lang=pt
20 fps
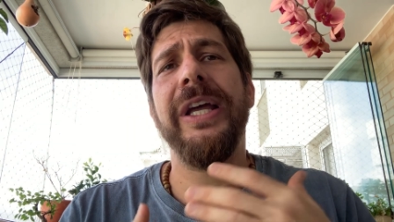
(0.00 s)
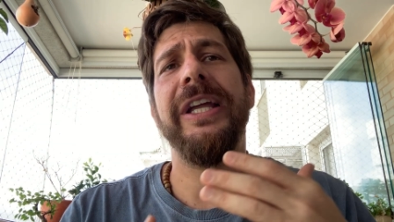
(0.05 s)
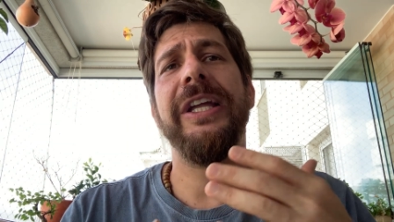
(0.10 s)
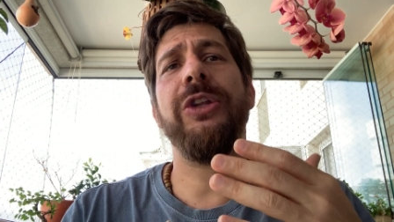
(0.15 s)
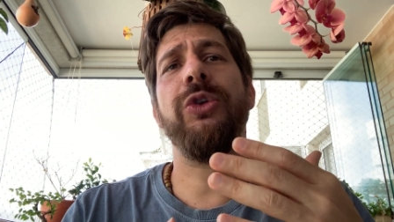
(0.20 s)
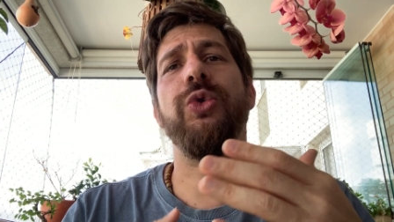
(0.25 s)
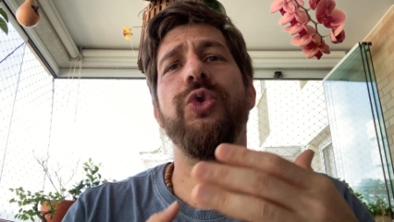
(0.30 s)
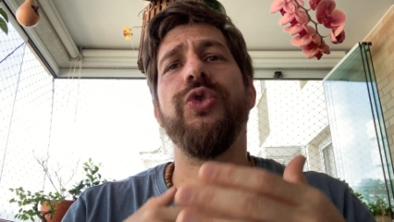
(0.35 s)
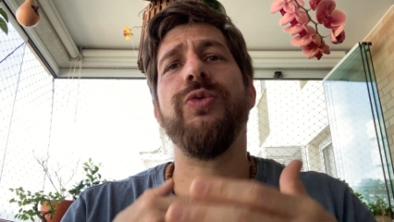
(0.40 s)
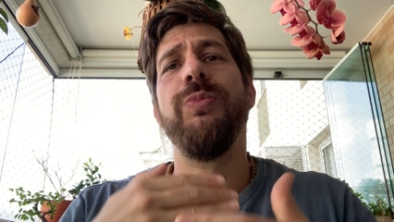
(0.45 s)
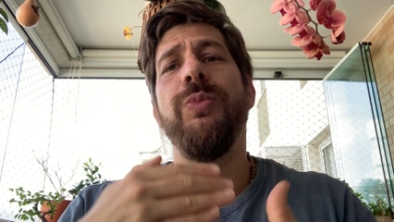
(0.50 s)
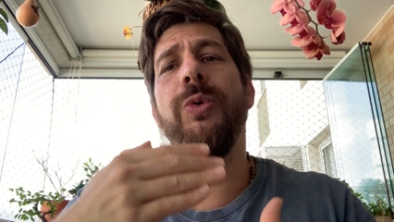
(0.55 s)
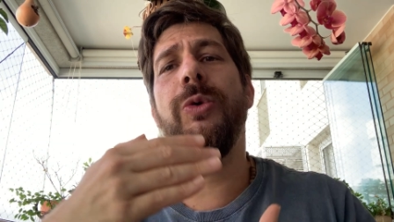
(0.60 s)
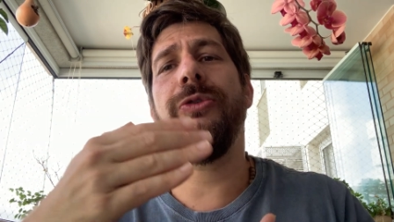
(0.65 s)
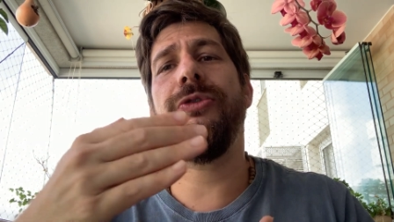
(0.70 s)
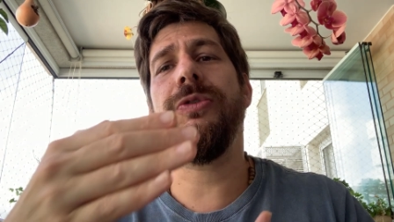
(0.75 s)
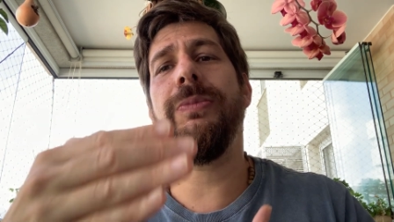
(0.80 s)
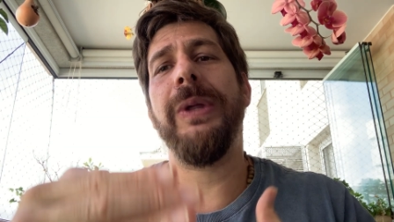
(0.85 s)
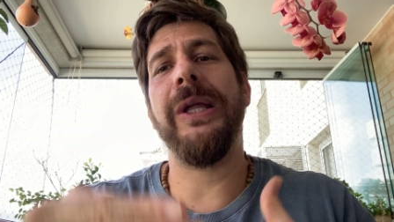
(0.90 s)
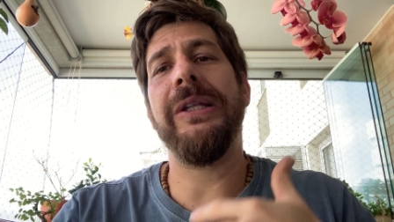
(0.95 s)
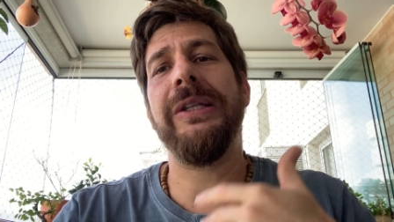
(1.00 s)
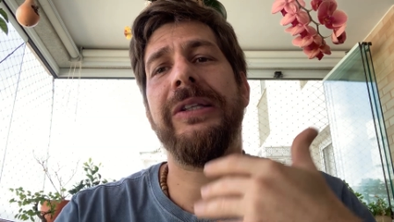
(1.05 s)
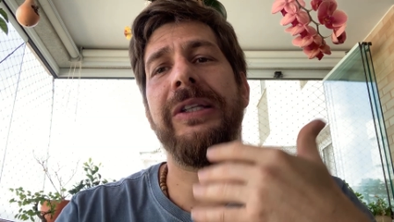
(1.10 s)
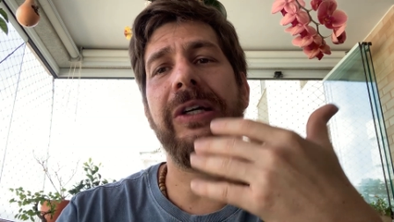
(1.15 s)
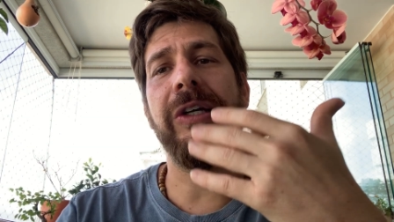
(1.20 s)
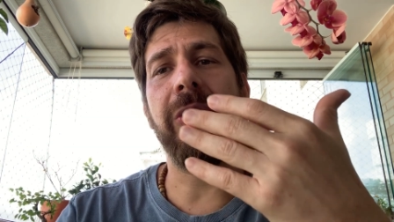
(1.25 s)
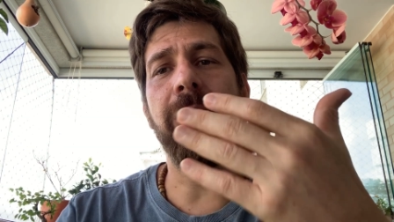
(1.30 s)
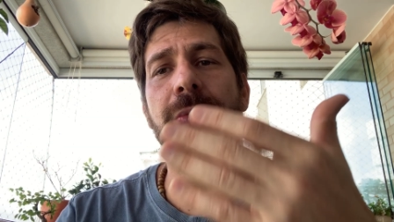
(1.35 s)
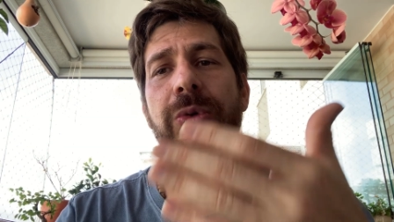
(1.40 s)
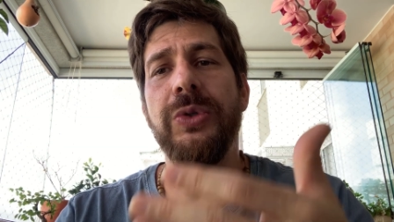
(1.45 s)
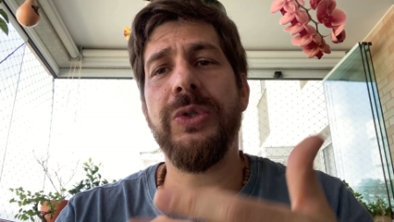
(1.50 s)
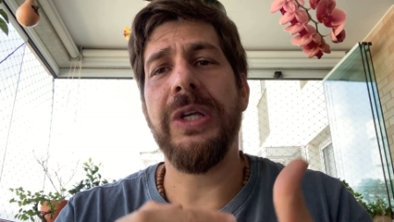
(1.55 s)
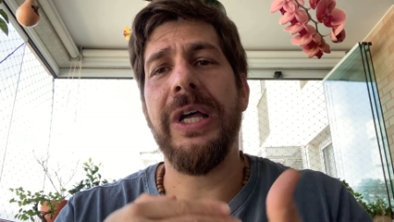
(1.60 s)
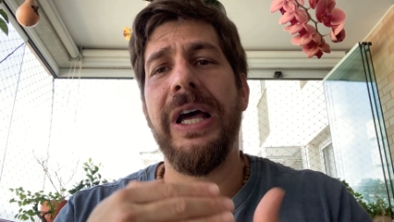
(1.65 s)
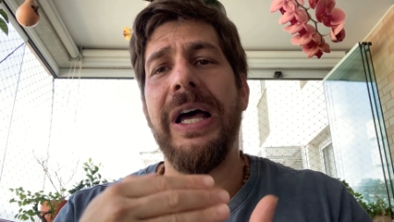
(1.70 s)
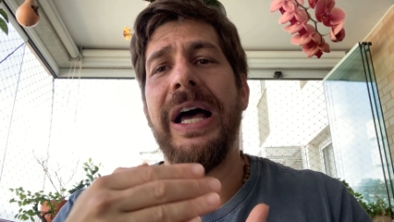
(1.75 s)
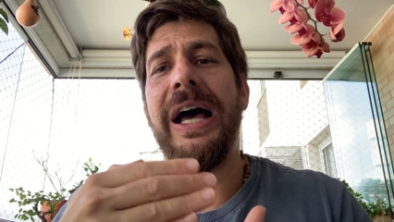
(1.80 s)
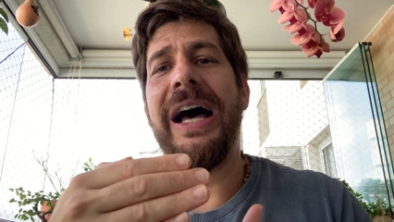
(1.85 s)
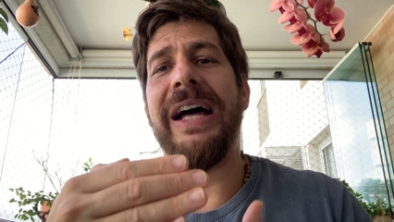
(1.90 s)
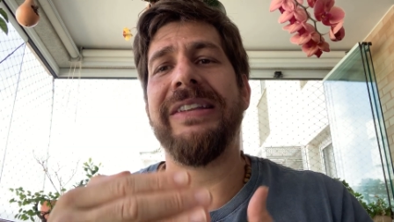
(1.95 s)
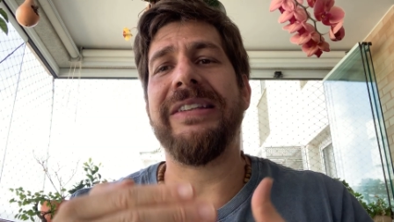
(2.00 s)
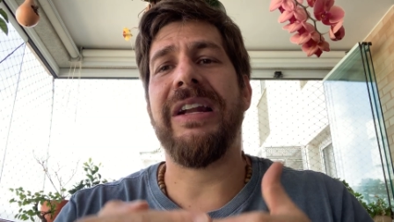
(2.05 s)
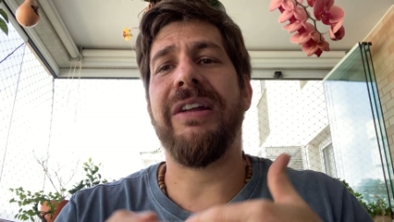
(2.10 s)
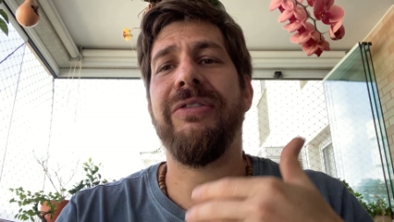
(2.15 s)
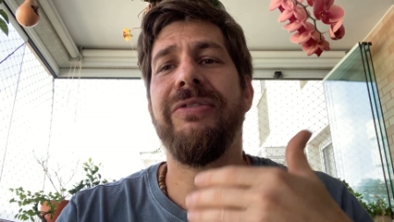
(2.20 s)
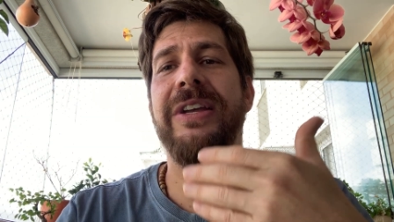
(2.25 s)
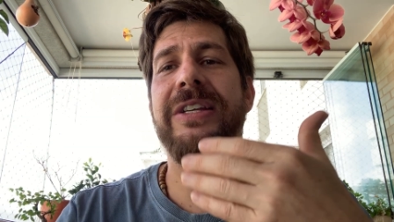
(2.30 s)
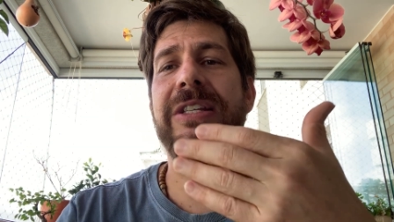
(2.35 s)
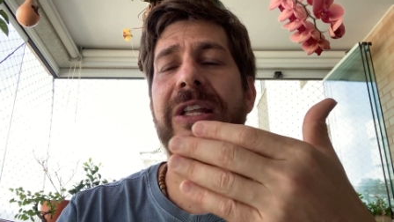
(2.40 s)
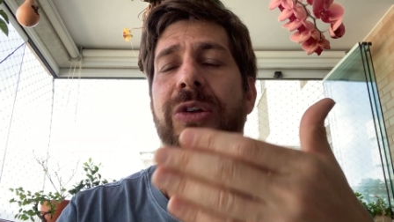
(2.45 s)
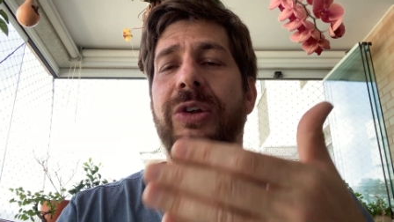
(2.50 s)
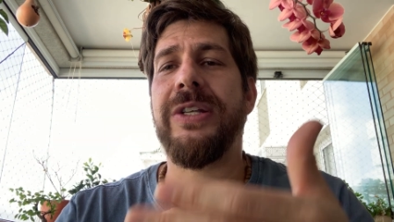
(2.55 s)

e nos movimentamos através da